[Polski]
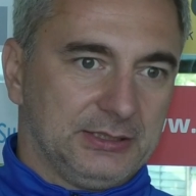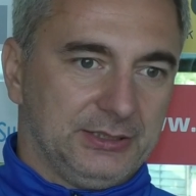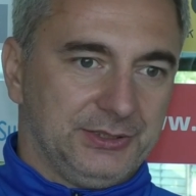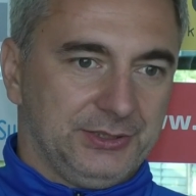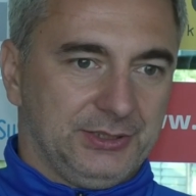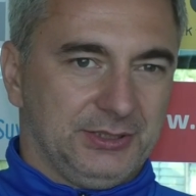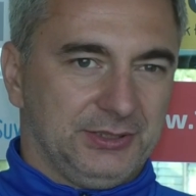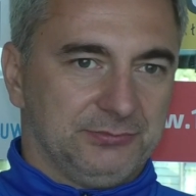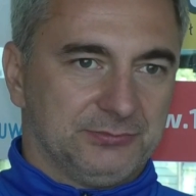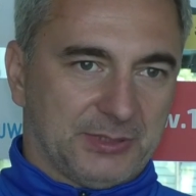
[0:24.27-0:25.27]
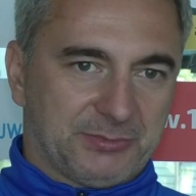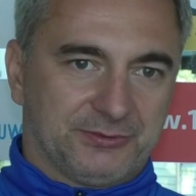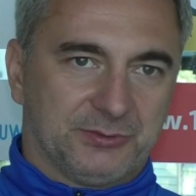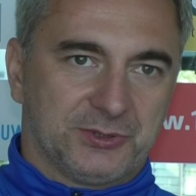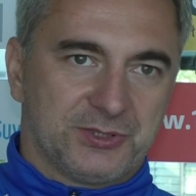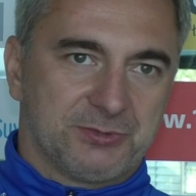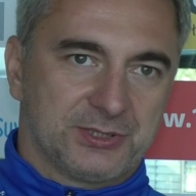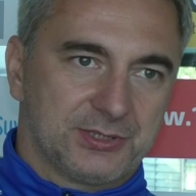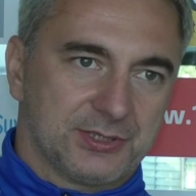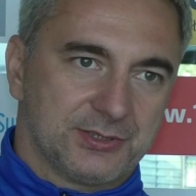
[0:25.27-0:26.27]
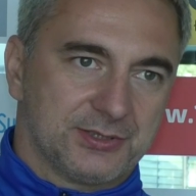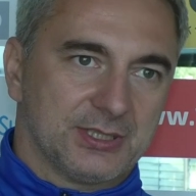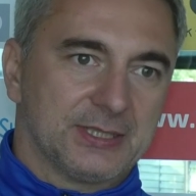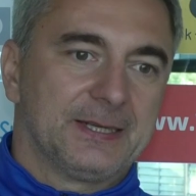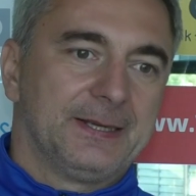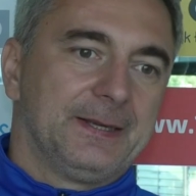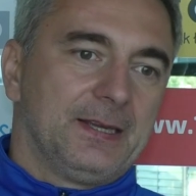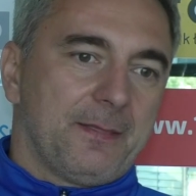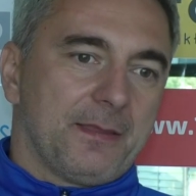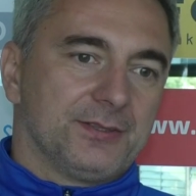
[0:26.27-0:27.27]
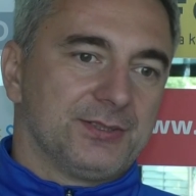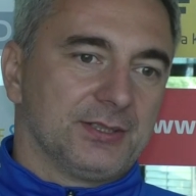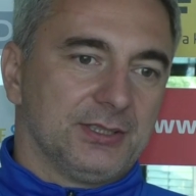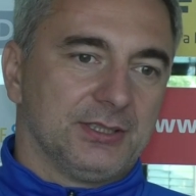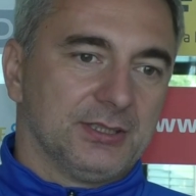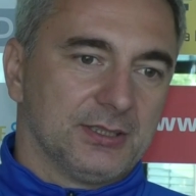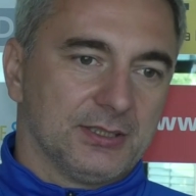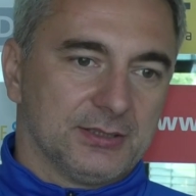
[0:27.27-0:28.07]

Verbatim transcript: i naprawdę mogliśmy się cieszyć, że e, dzięki